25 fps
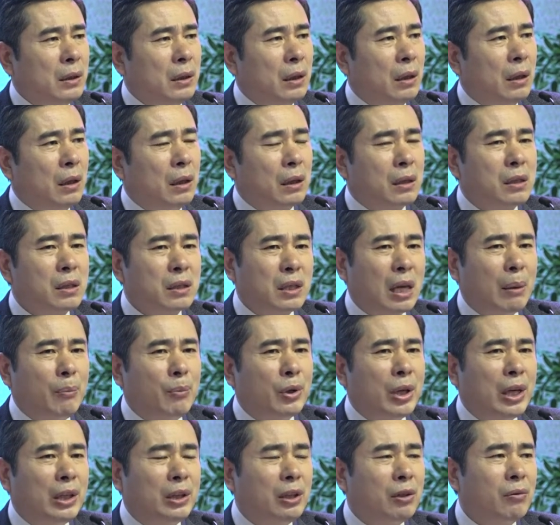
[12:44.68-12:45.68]
어, 그
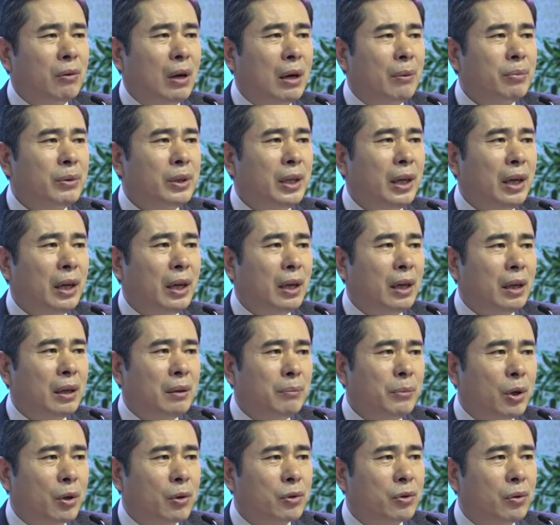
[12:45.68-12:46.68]
사무라이들과 함께
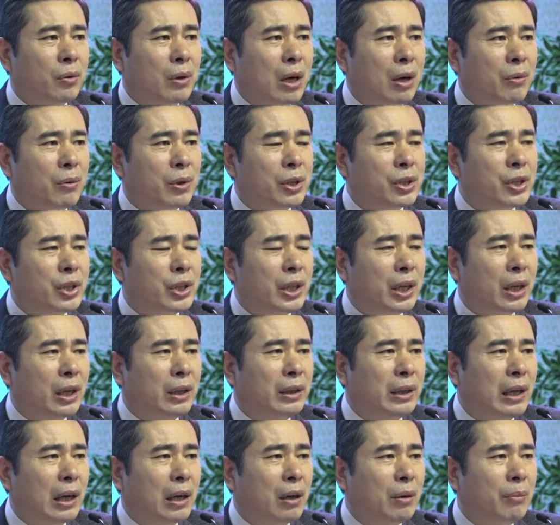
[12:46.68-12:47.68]
명성화울를
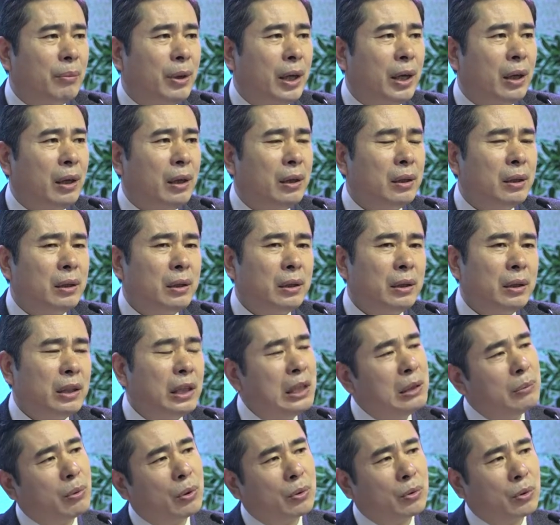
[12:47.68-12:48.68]
시해한 다음에
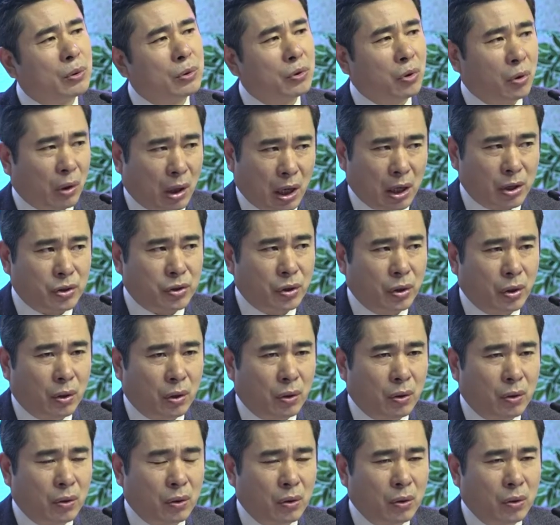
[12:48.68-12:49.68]
일본으로
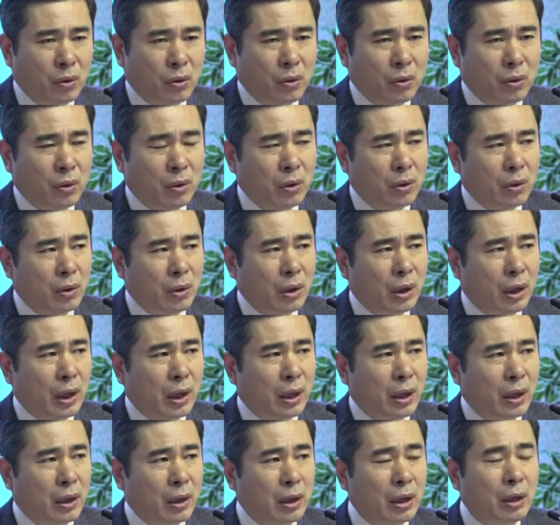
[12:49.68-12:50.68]
돌아갔어요.
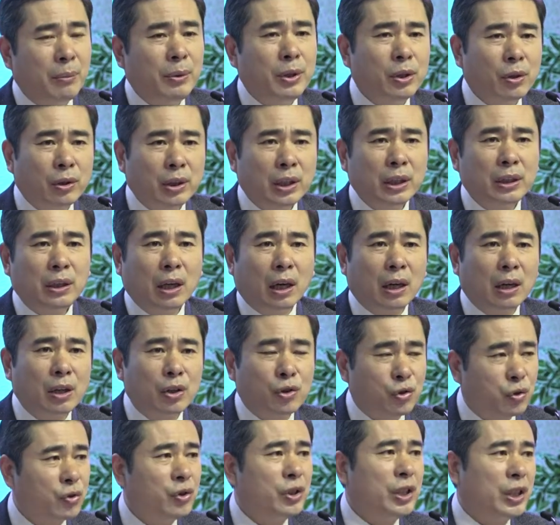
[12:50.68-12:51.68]
예, 왜냐면 여기
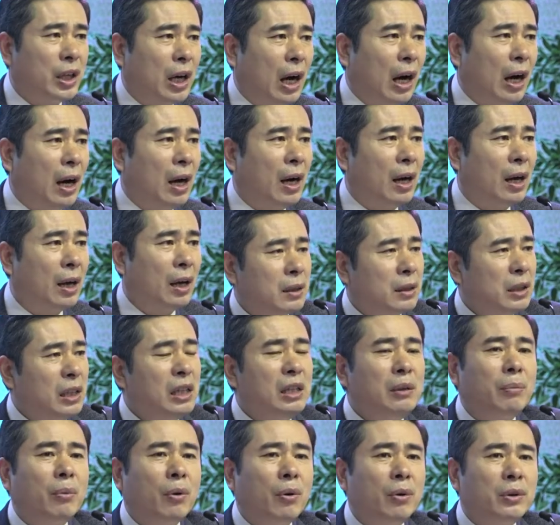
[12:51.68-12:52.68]
있다가는 죽으니까
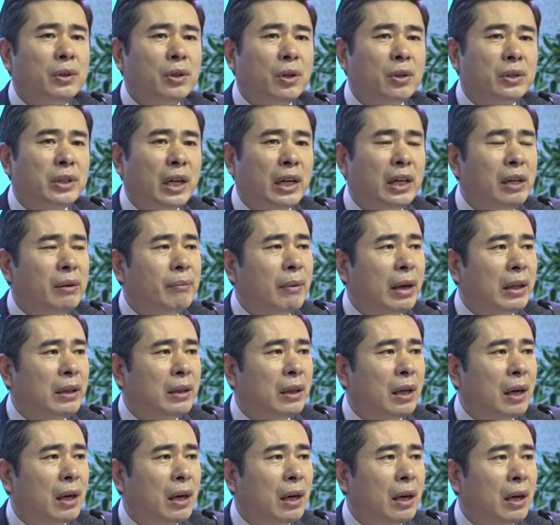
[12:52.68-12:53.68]
일본 여자를
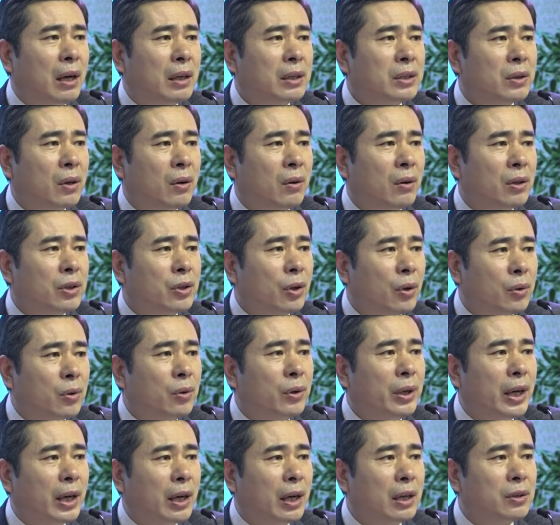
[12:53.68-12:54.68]
만나서
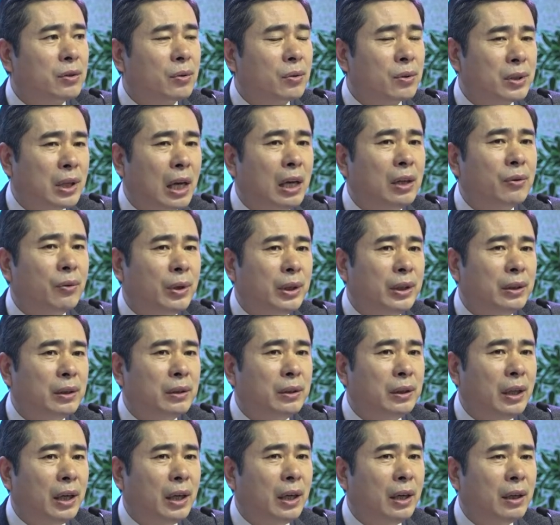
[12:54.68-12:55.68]
결혼해가지고 살고
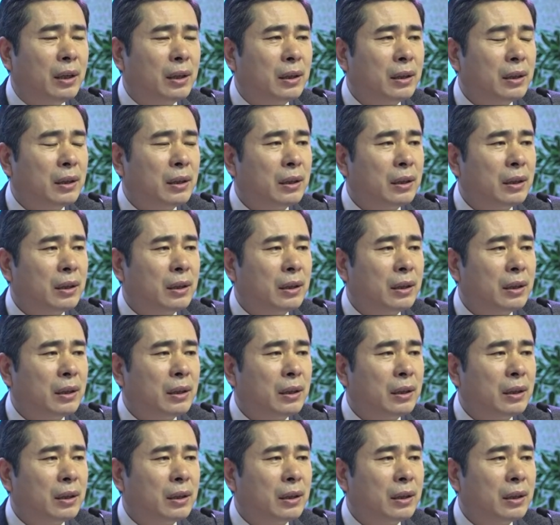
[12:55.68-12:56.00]
있는데